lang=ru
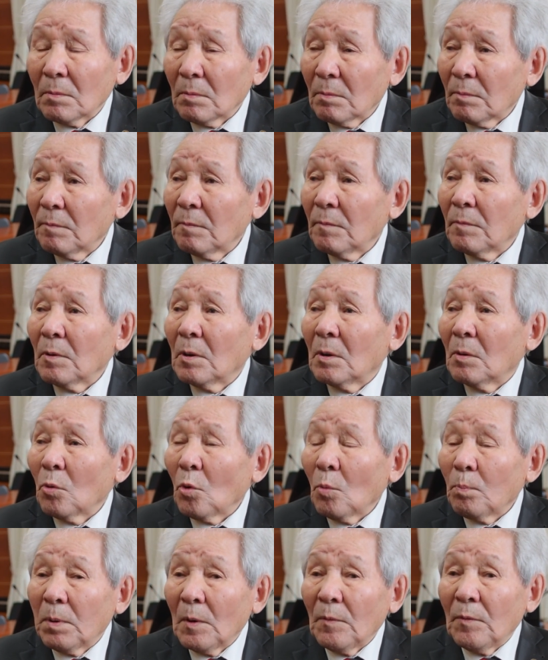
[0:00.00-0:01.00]

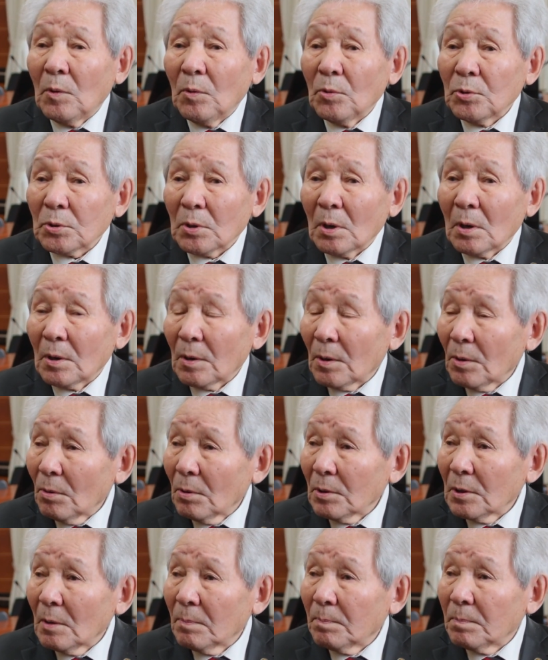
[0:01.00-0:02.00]
группа Вилюйских
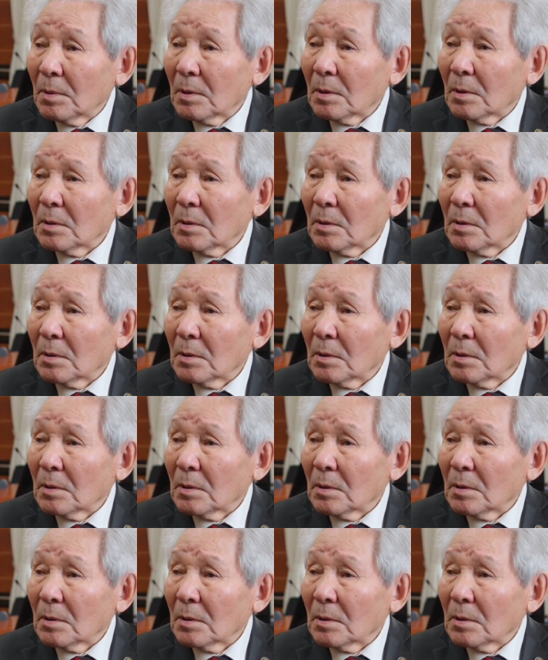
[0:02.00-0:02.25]
районов